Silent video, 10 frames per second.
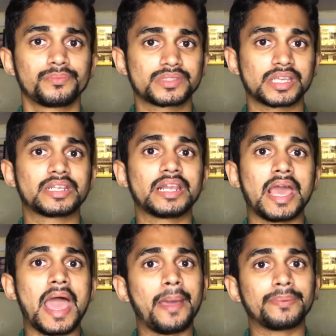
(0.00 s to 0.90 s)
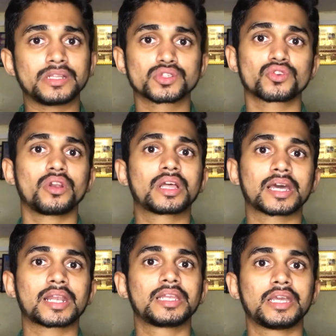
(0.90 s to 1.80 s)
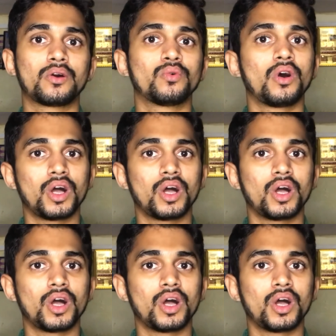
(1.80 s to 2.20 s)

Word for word: सिग्नल ऐप इंस्टॉल कर लिया हूँ